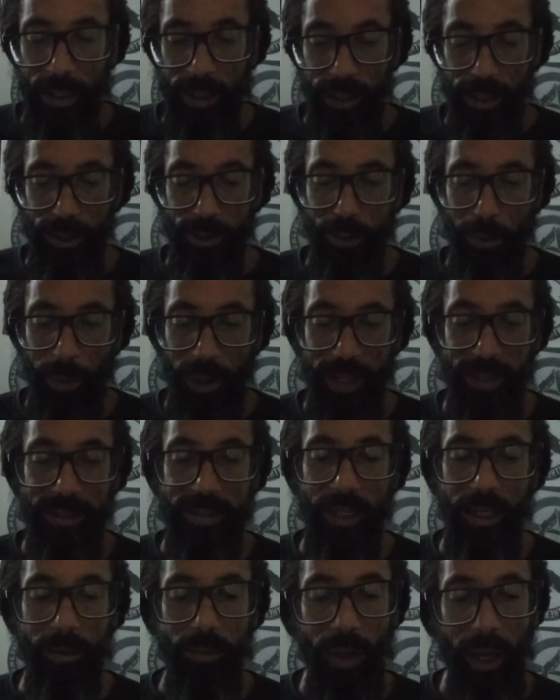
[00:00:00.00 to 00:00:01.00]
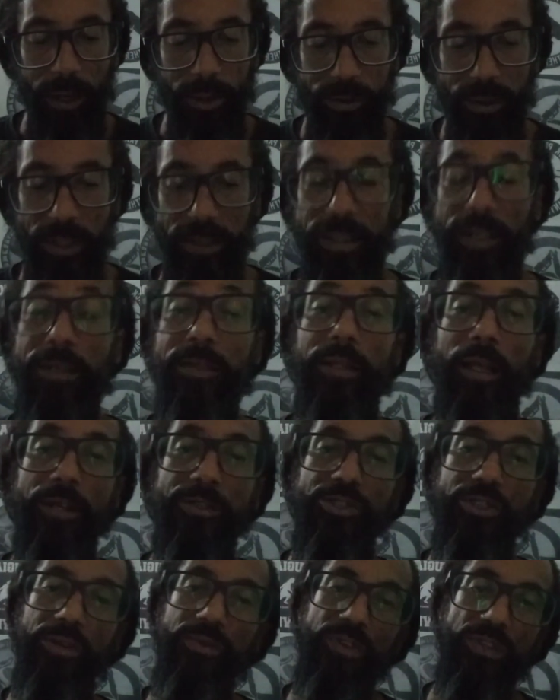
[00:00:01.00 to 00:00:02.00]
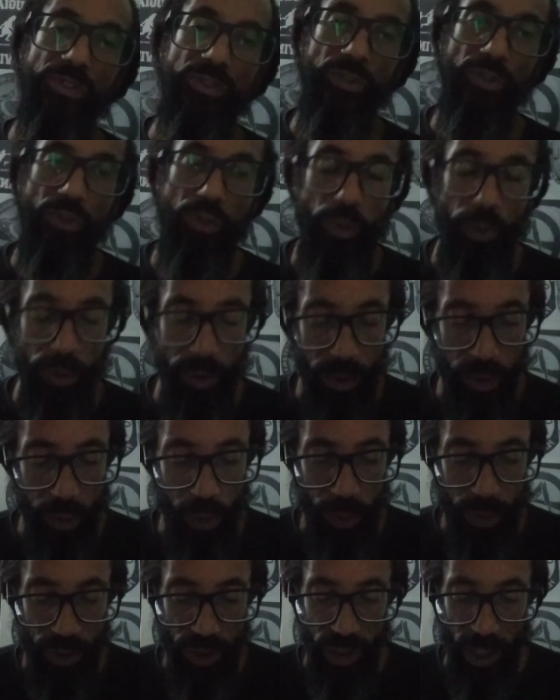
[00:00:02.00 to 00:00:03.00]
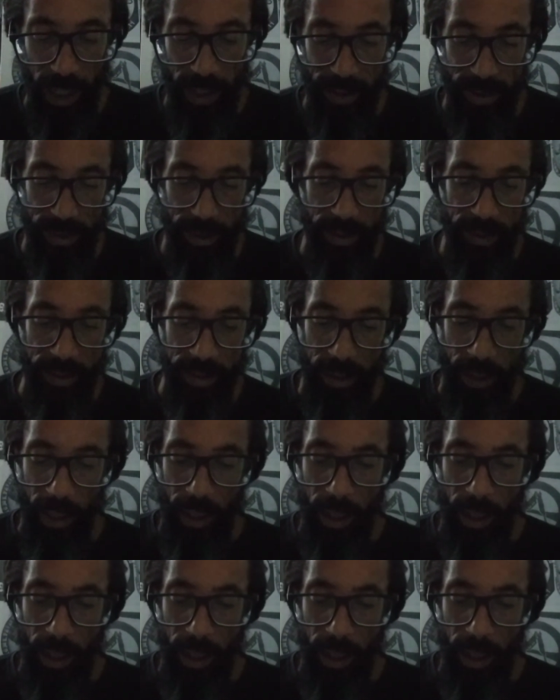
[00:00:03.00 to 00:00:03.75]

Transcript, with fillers: Isso para desanimar outras tentativas de insurgências.